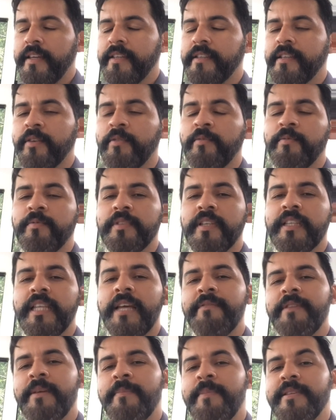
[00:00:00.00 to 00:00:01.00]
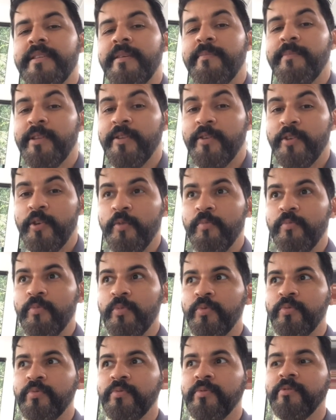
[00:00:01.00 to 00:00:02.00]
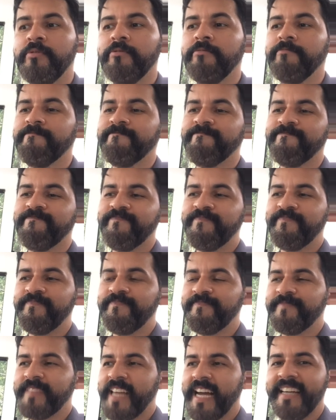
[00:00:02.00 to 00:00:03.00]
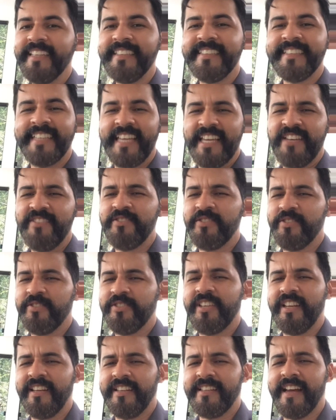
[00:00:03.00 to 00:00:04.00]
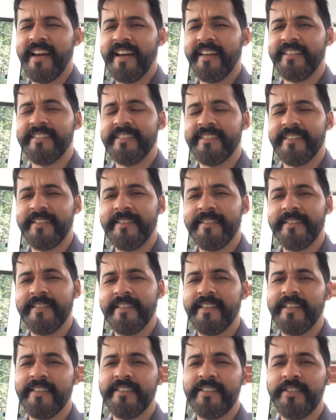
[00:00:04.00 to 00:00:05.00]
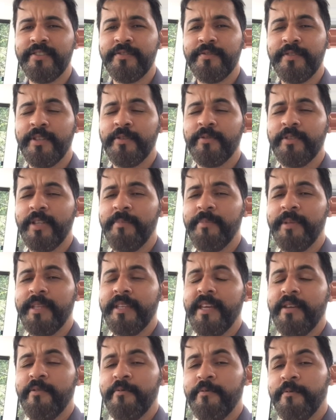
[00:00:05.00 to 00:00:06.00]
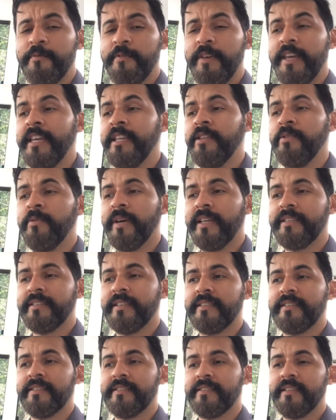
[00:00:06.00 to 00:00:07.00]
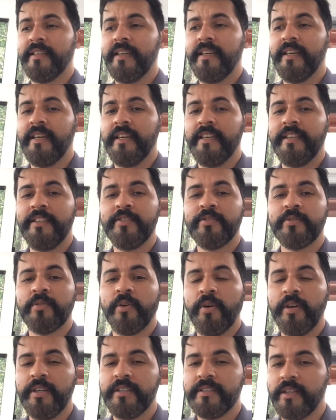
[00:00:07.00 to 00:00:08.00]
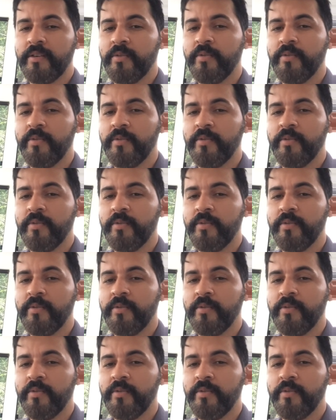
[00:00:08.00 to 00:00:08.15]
Então você deve ter percebido que o mundo está cheio de hostilidades, né? A gente fica o tempo inteiro vendo essas histórias